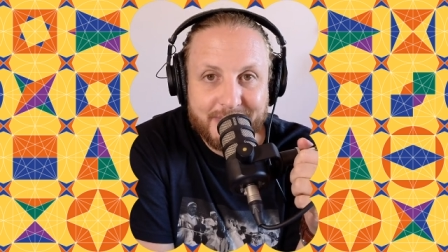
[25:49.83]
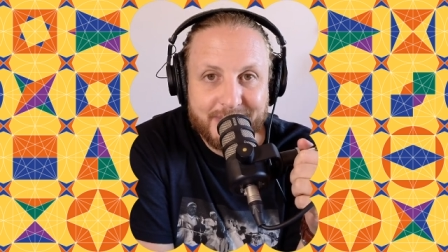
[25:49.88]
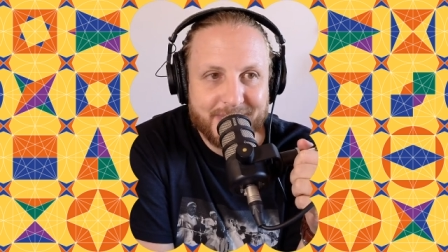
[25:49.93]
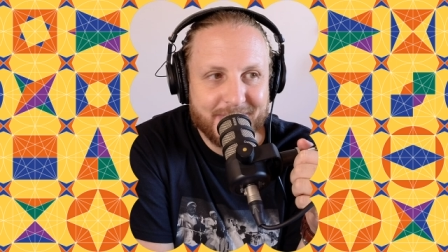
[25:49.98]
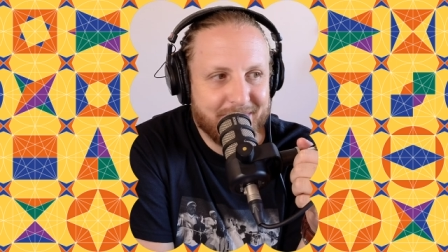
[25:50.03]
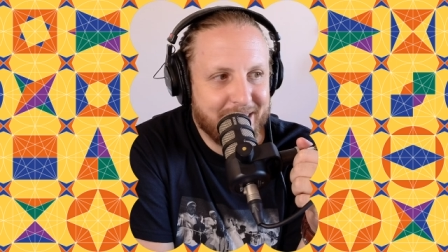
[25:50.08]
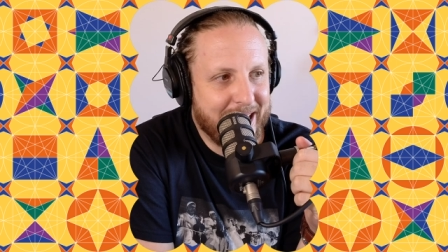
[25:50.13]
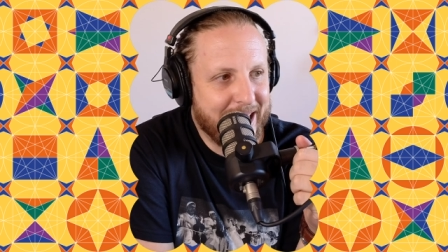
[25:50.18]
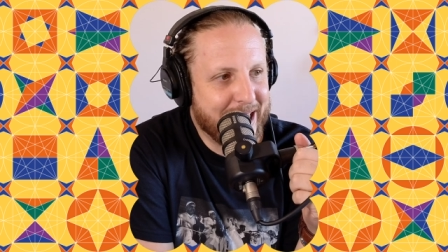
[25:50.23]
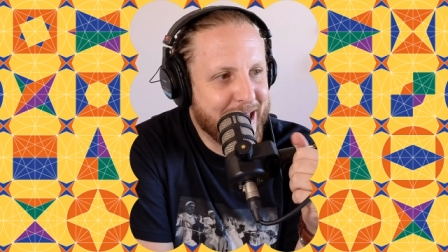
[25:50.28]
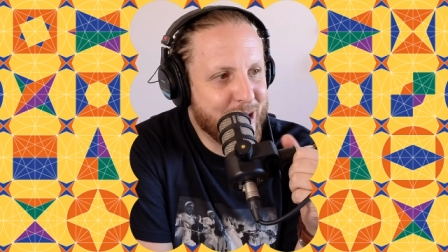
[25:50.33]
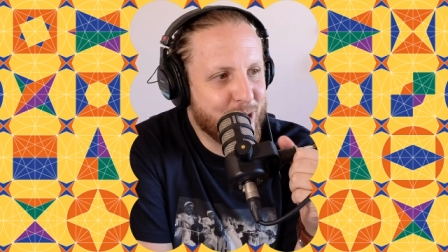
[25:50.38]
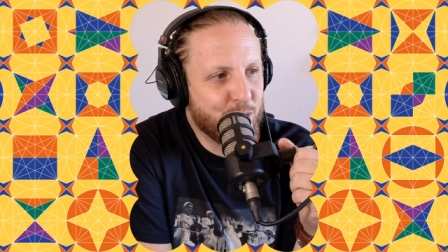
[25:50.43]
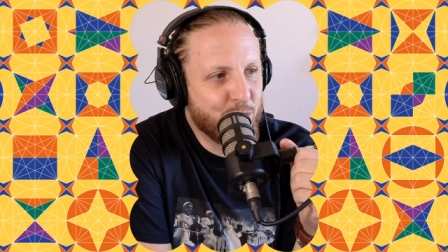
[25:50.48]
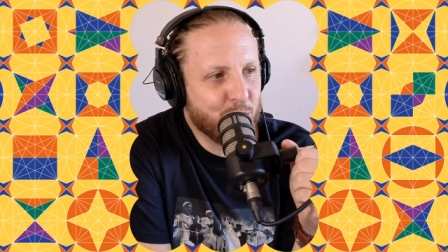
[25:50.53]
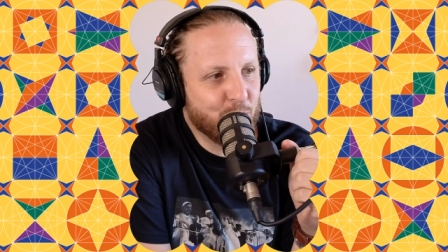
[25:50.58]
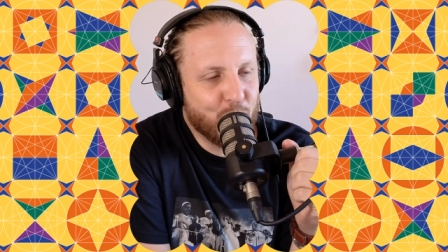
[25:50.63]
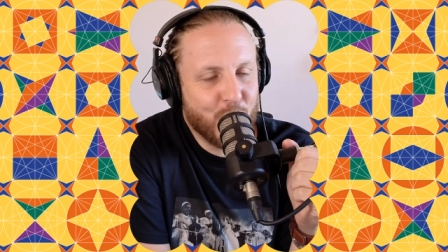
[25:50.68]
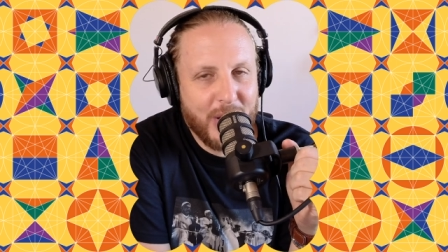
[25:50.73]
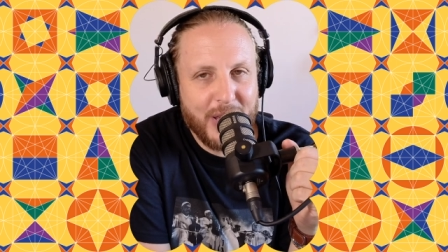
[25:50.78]
la
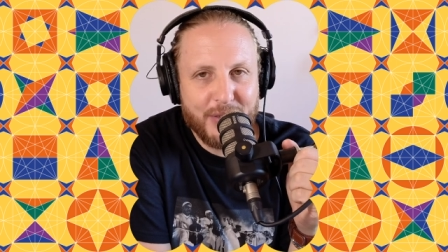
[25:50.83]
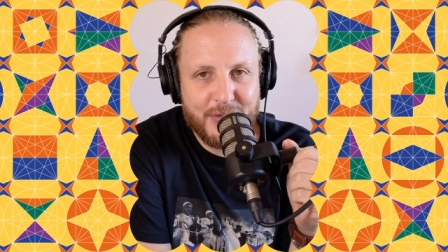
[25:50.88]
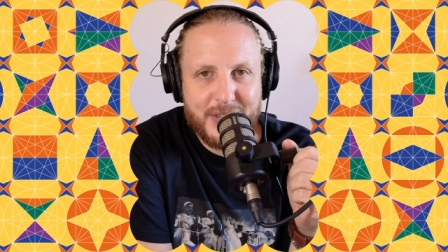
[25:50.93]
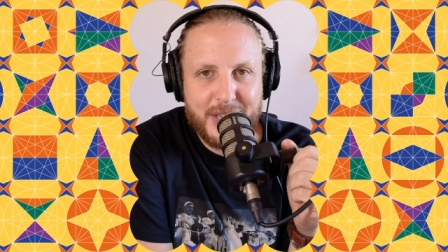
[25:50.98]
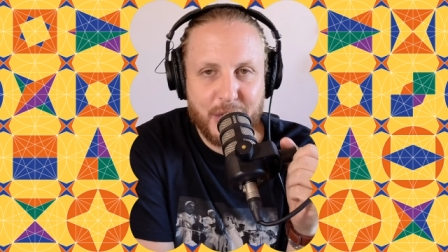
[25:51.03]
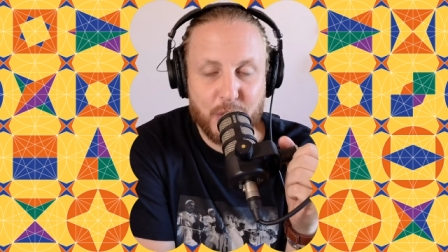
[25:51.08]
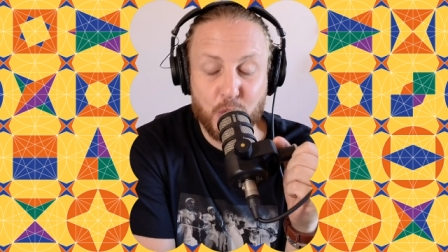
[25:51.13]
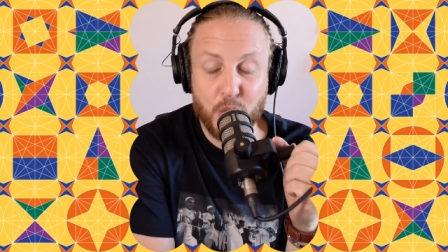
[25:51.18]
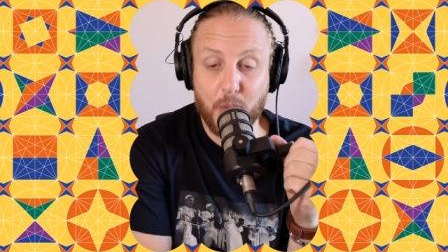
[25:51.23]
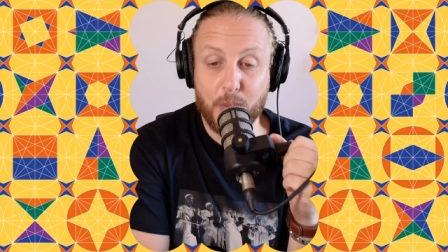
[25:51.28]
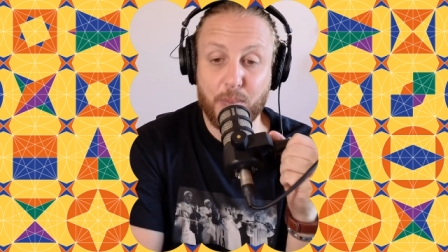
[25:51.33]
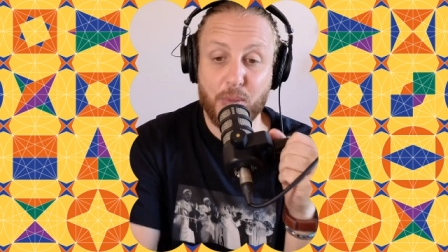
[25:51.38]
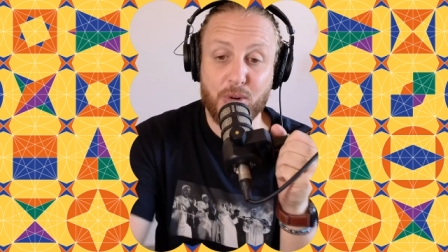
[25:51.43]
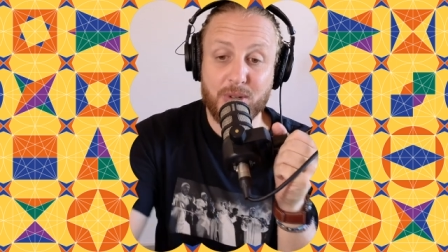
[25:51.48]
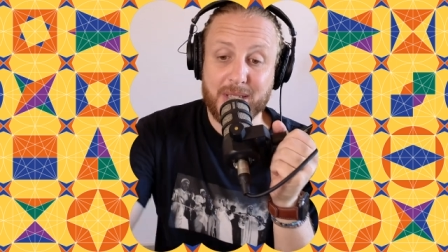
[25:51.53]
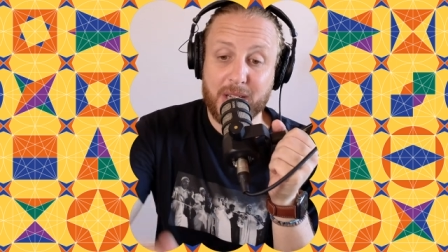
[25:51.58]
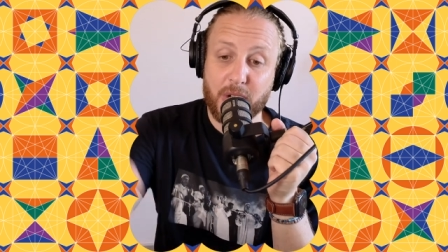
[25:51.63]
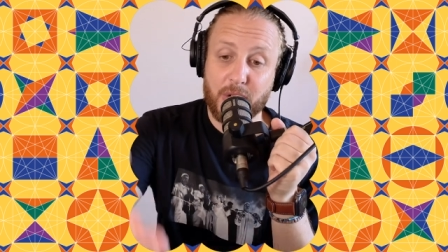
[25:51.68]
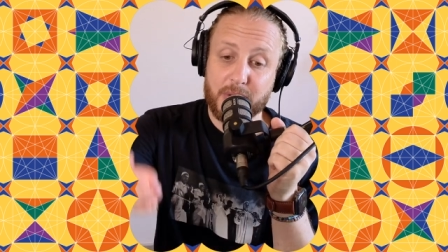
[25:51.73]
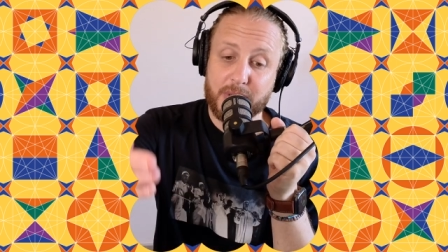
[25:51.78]
question de l'avenir se
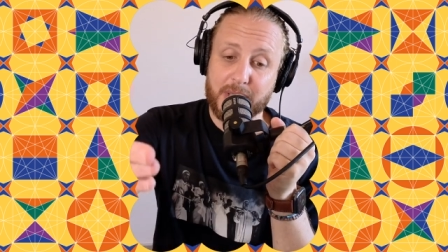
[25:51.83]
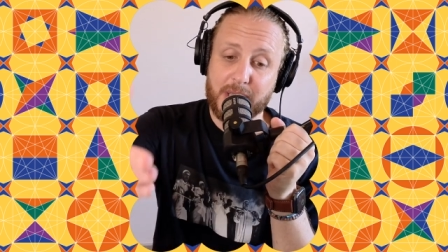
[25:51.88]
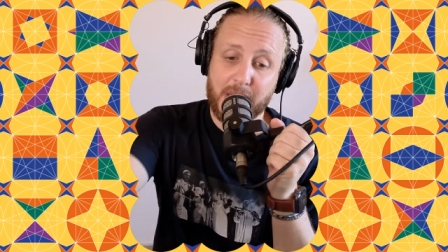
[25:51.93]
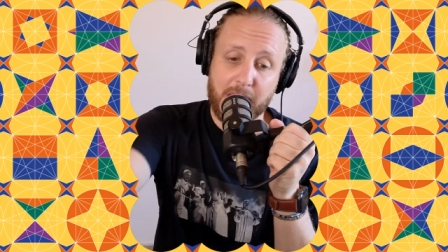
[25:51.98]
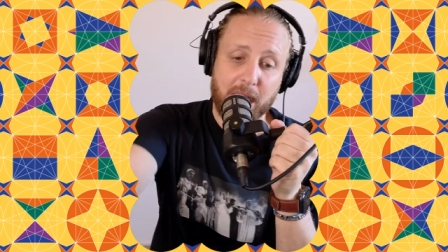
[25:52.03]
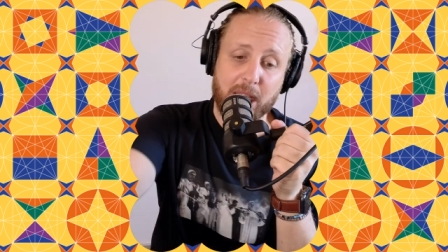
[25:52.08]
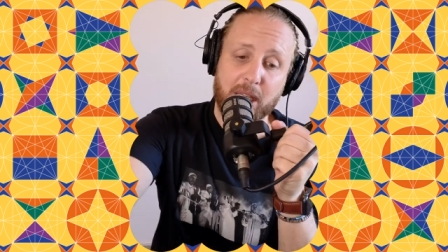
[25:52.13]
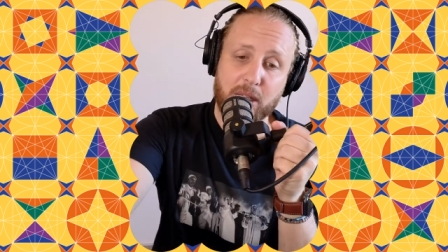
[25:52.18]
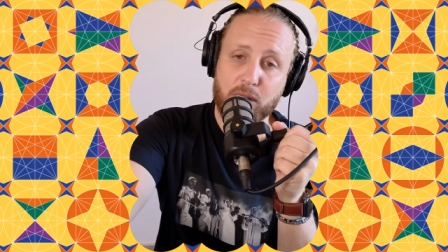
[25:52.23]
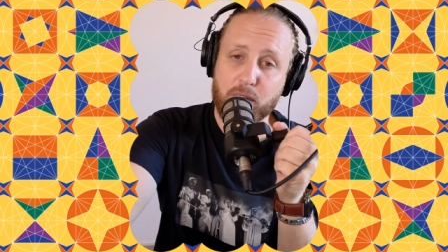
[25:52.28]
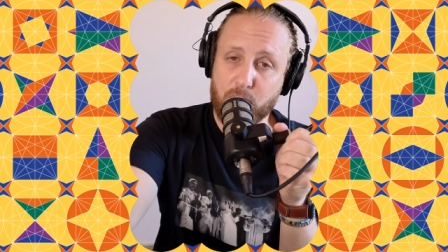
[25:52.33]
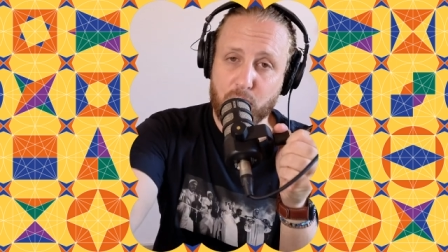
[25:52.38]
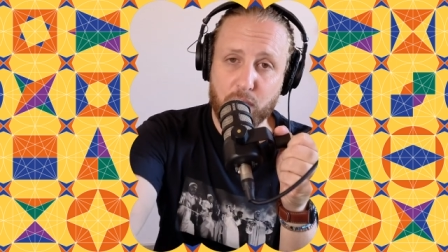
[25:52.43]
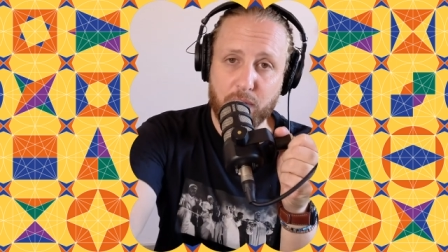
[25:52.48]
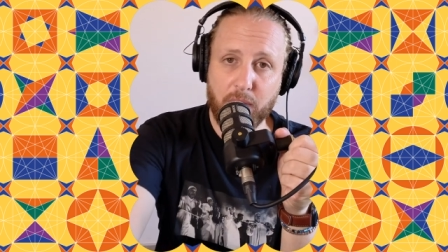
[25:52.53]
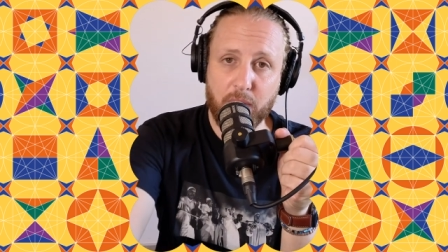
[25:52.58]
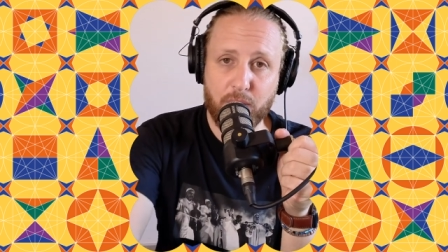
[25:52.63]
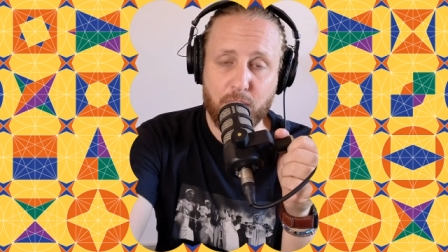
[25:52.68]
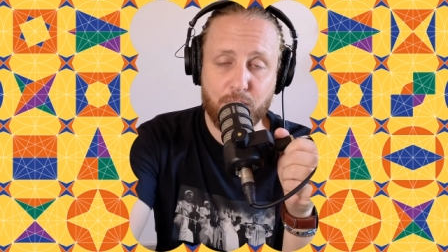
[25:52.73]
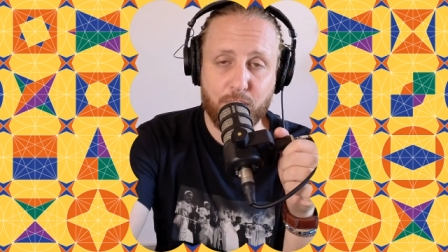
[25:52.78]
pose. Alors c'est la question que je
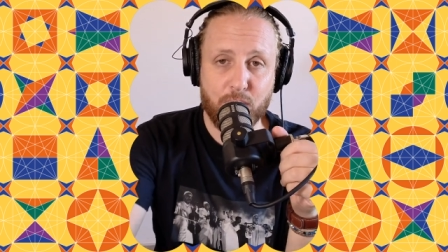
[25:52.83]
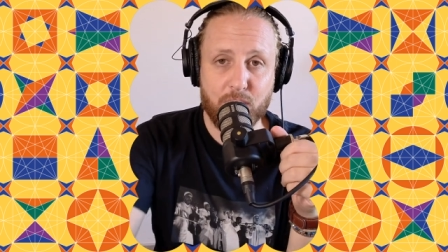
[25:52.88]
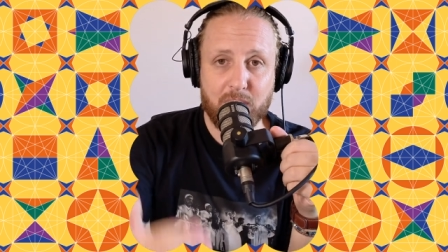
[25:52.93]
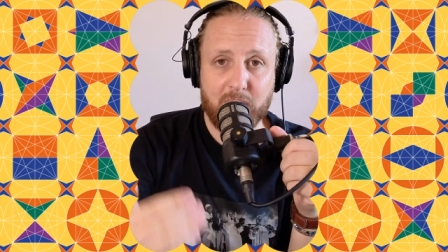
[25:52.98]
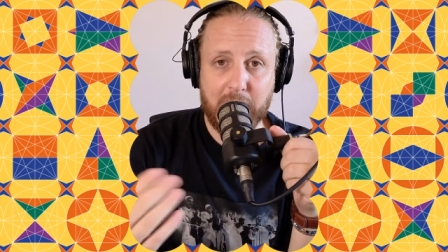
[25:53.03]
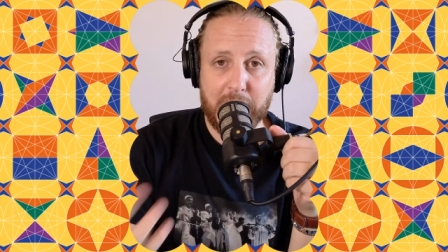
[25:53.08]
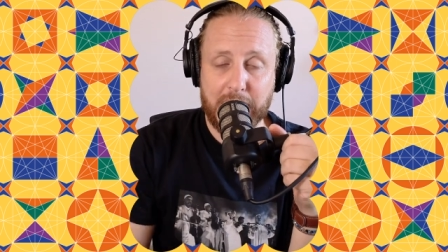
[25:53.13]
vais vous poser.